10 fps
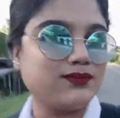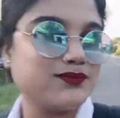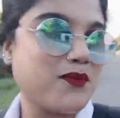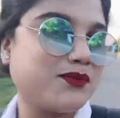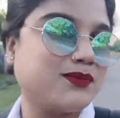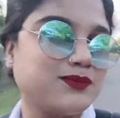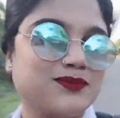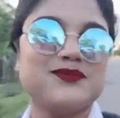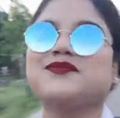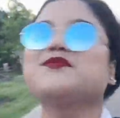थी इस
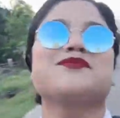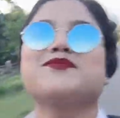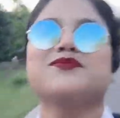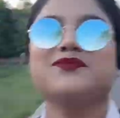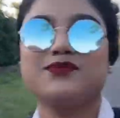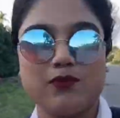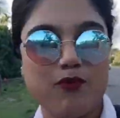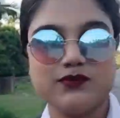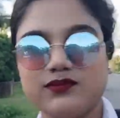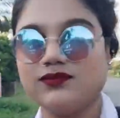वजह से तो अभी
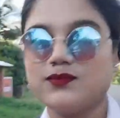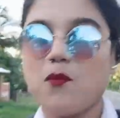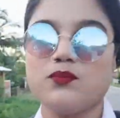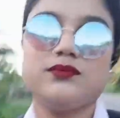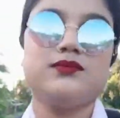हम जा रहे हैं